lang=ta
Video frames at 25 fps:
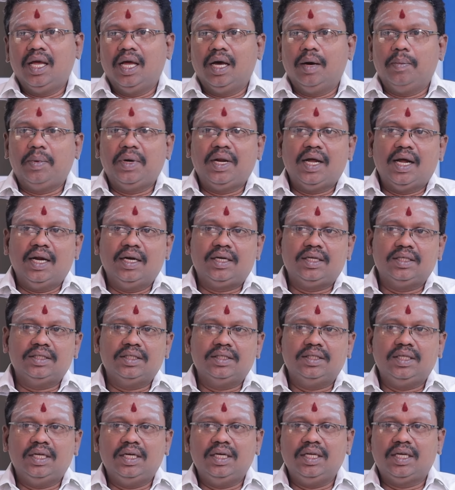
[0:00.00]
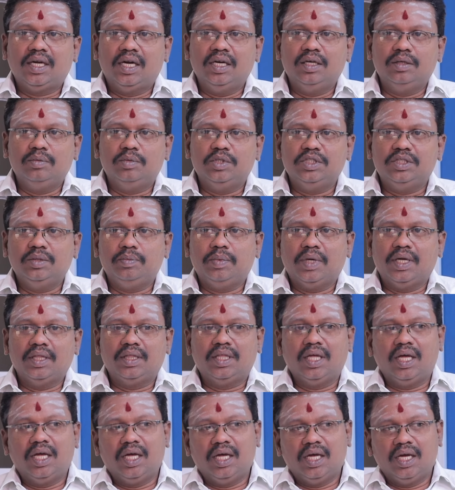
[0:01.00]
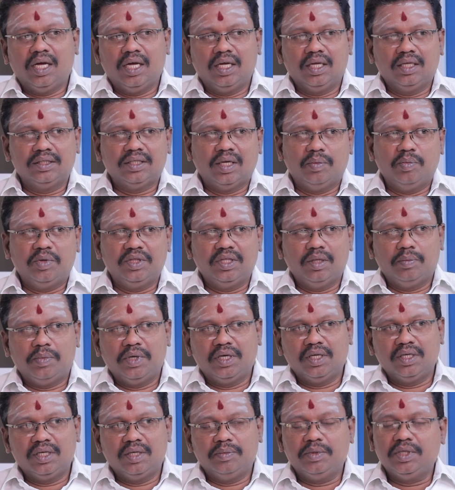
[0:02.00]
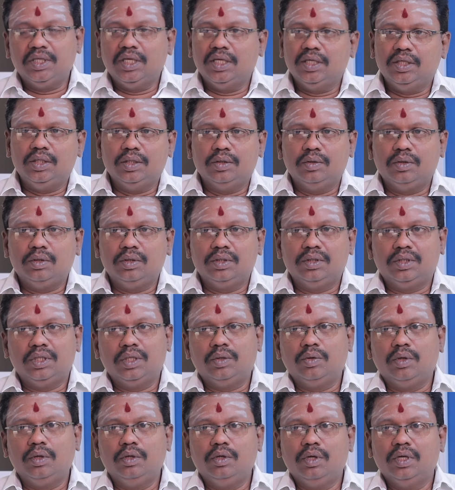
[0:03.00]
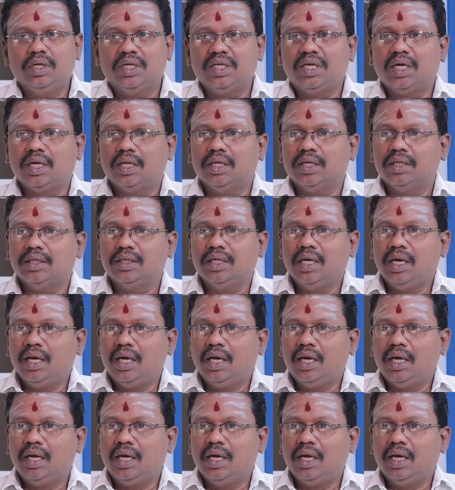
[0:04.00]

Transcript: அப்புறம் அட்ரஸை தேடி கண்டுபிடிச்சு பார்த்தா சம்மந்தப்பட்ட நபர் எங்கேயோ ஒரு திருவள்ளூர்ல இருக்கிறாரு